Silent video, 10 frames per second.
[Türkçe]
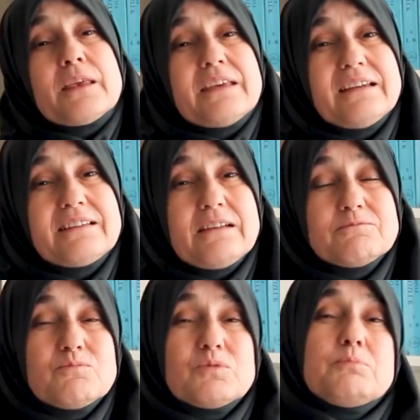
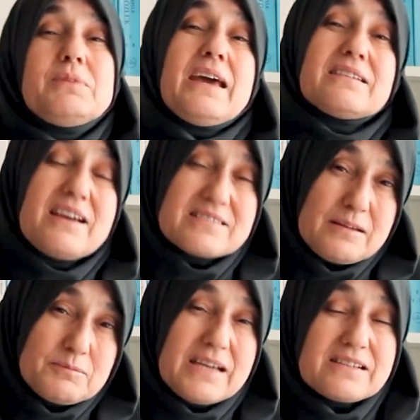Yeniden bir yer
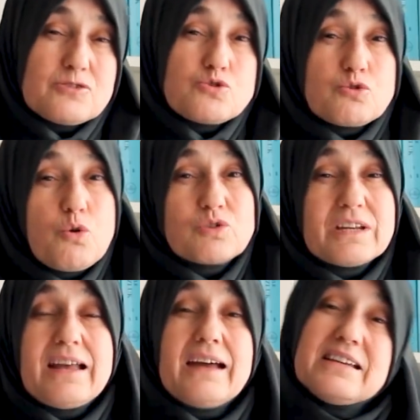kazanmaya çalışıyor.
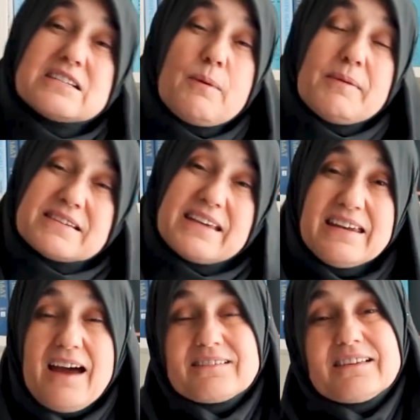Orada da annesi babası
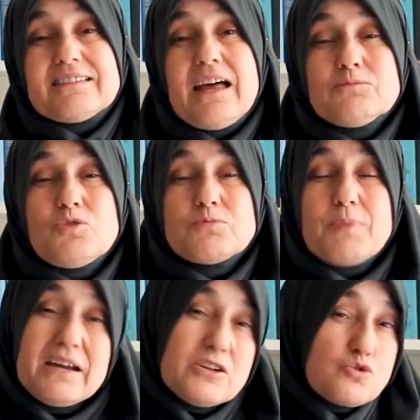gene akıllanmıyor.
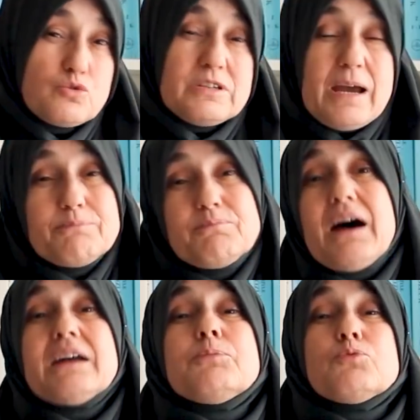Bari şunu yap,
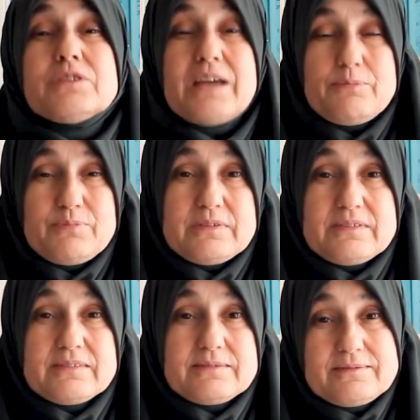bari bunu yap.
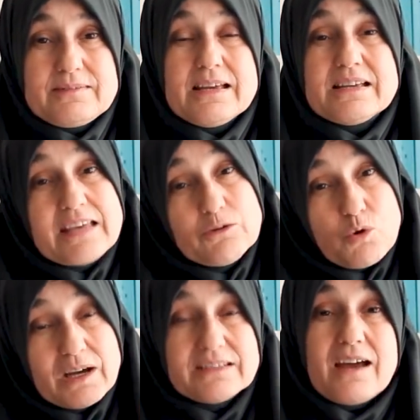Sen
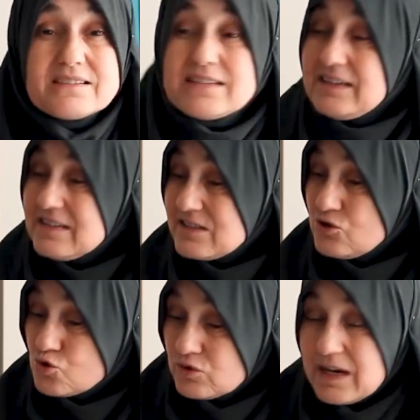o kadar
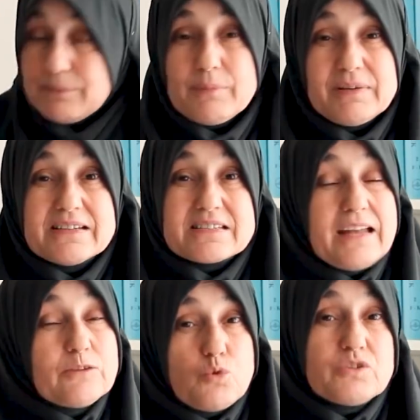zekisin, şunu yapabilirsin.
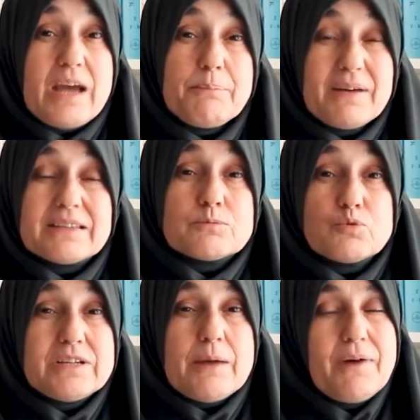Hadi onu yapmadın,
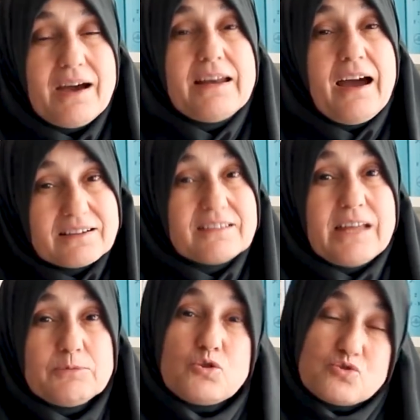bunu yap. Hala
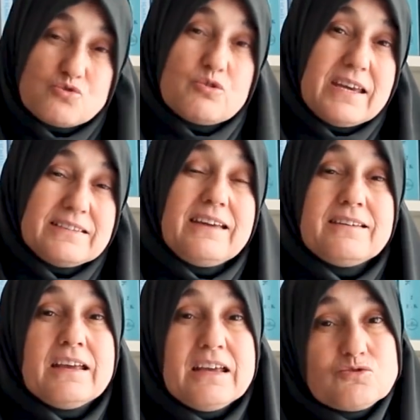akıllanmıyor çocuk, gene.
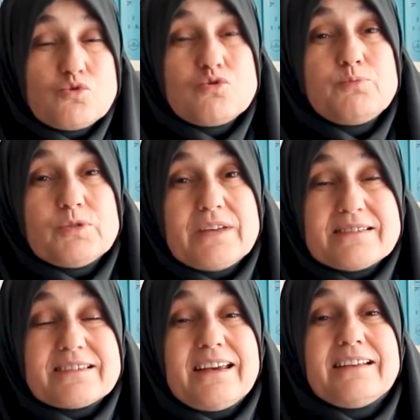Çocuğun
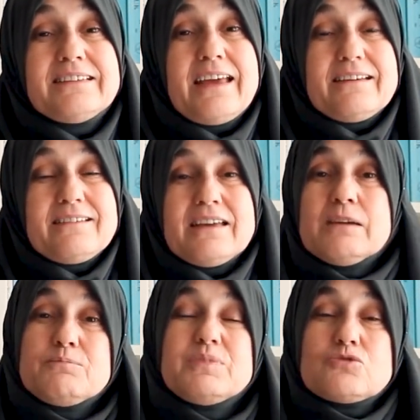potansiyeli ne?
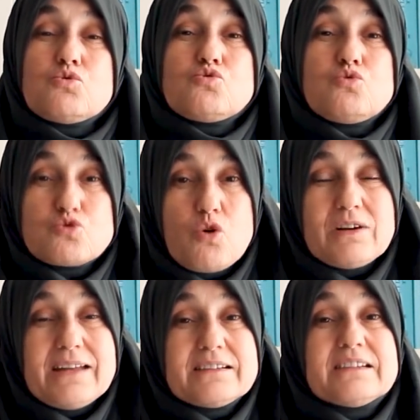Biz çocuğu
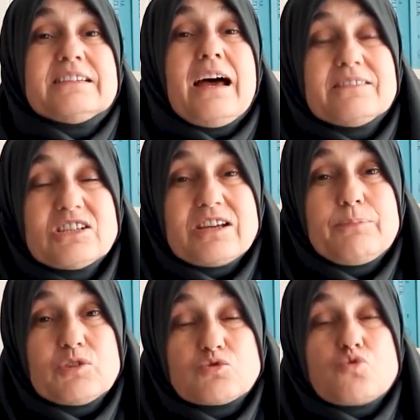zorladık, yanlış
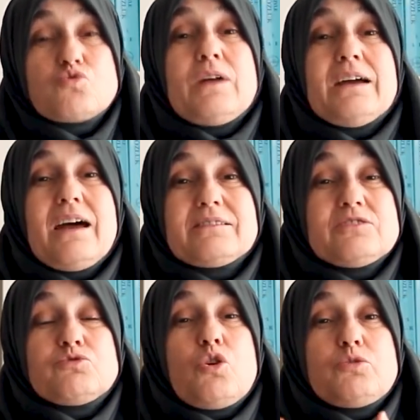yaptık, çocuğun
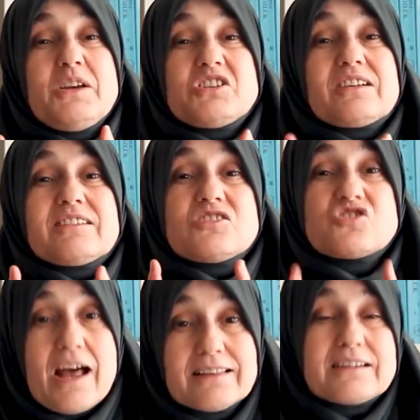hayatının 4-5 yılını
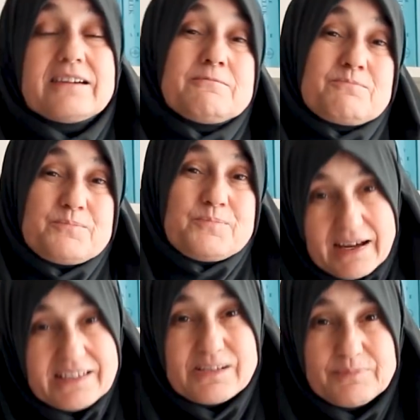çaldık.
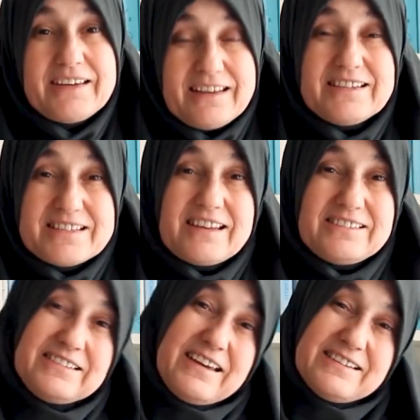Bari şimdi kendi
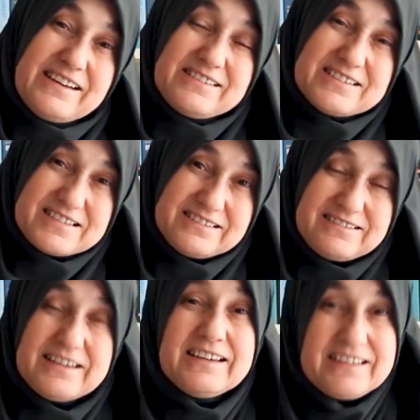istediğini yerine
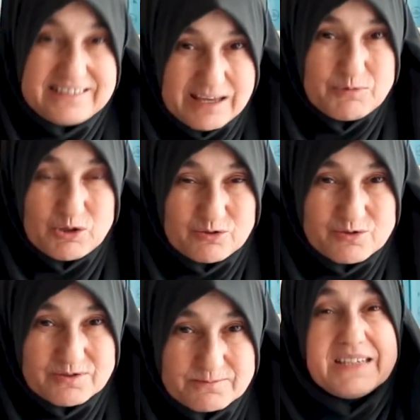getirsin
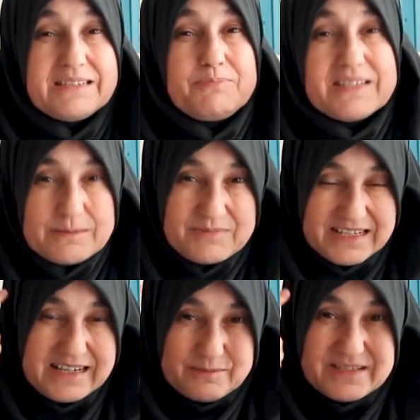demiyoruz. Bir bizim
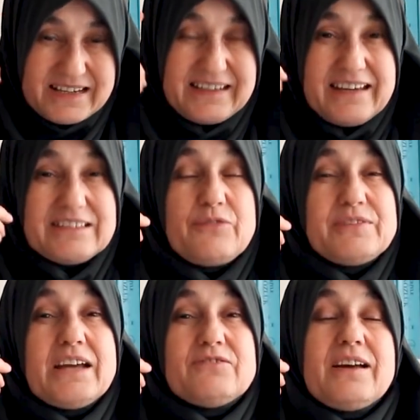zihnimizdeki
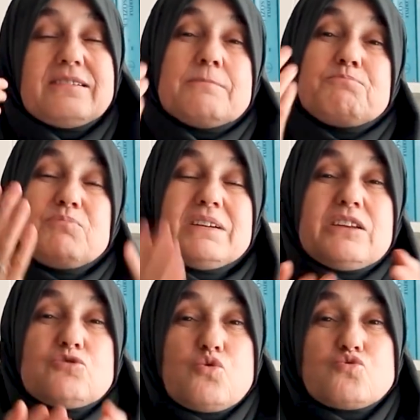hedefler var, bir
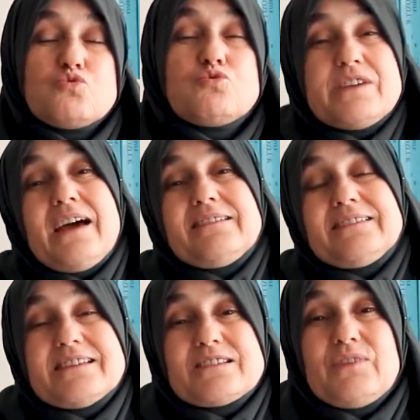de çocuğun
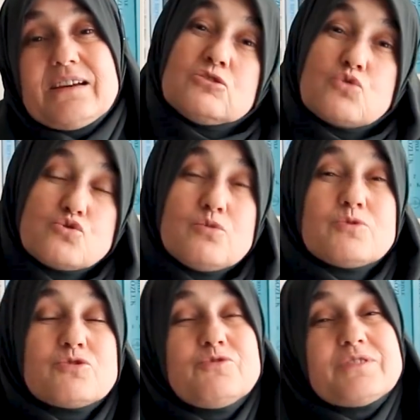realitesi var.
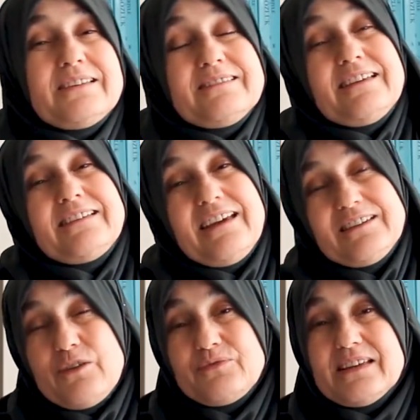Çocuğumuzun üzerindeki
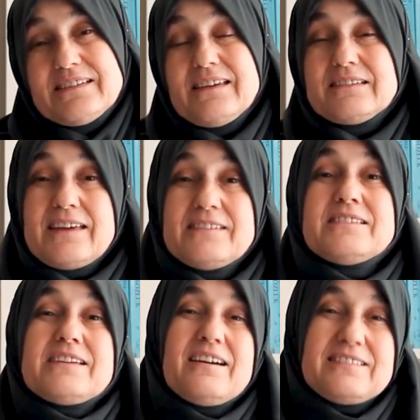hedefleri
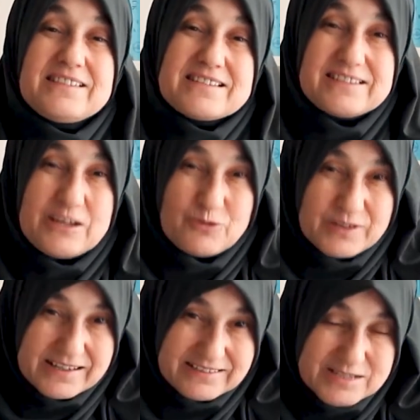kendi realitesine
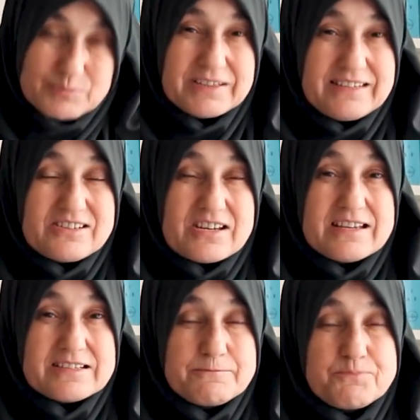göre tespit
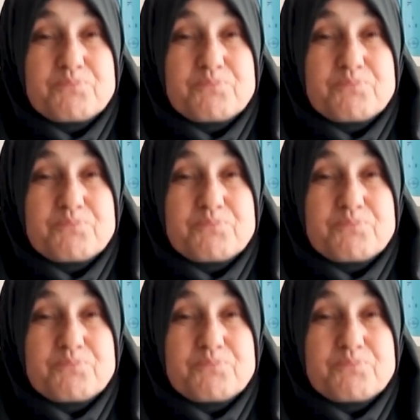edeceğiz.